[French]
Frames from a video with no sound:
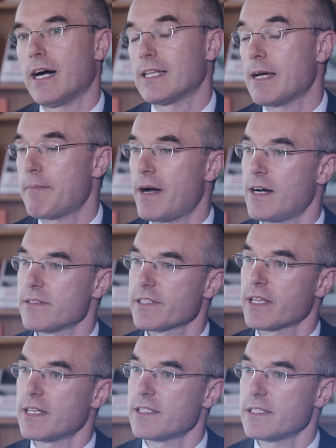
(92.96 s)
en
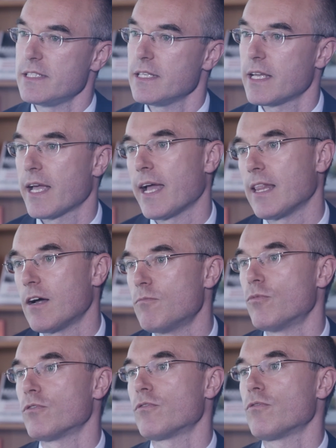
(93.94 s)
apparence classique, elle a un
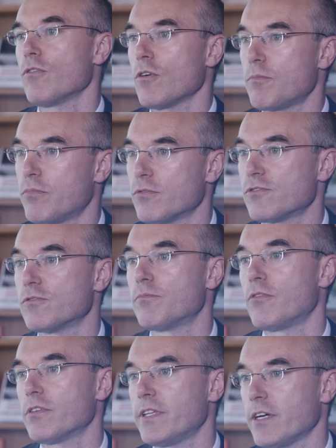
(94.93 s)
moteur pour
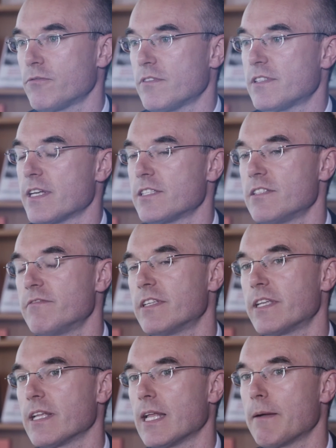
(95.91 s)
supporter toutes ces
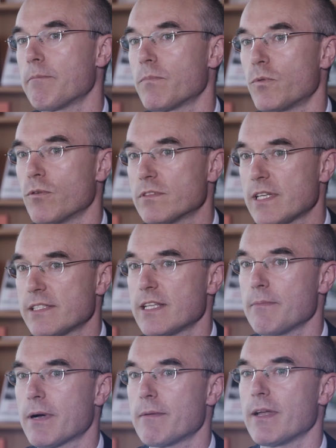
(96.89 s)
activités-là. Donc ça,
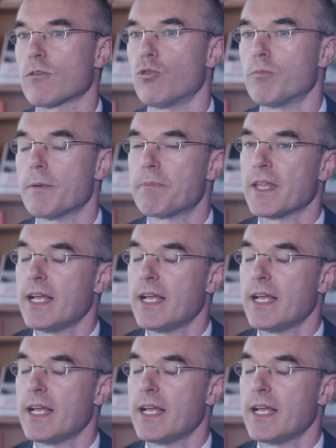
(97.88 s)
c'est le premier groupe.